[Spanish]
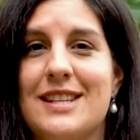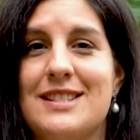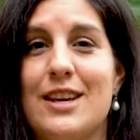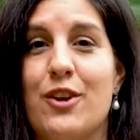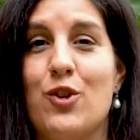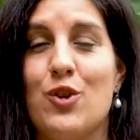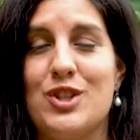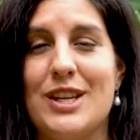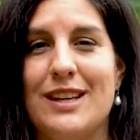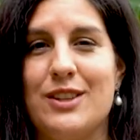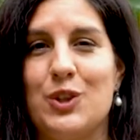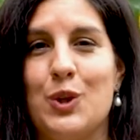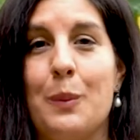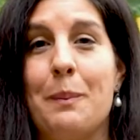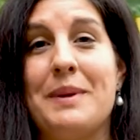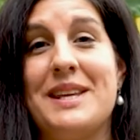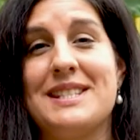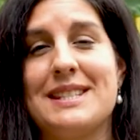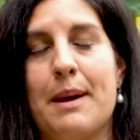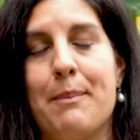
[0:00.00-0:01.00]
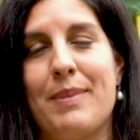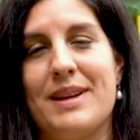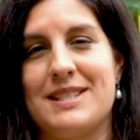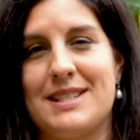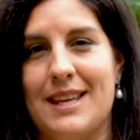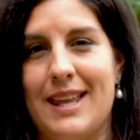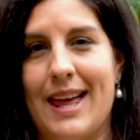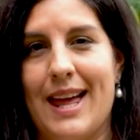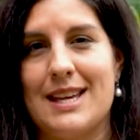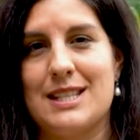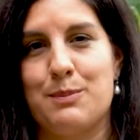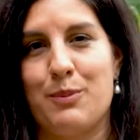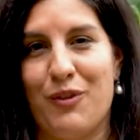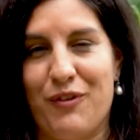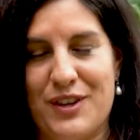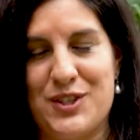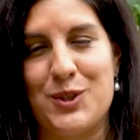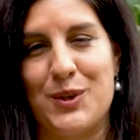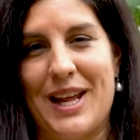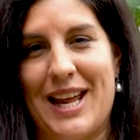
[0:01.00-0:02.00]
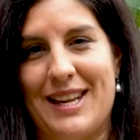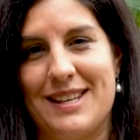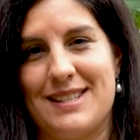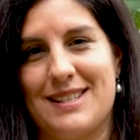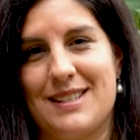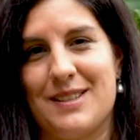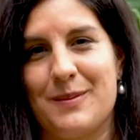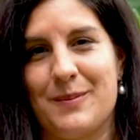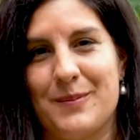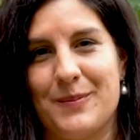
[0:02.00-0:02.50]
desarrollando mis capacidades profesionales.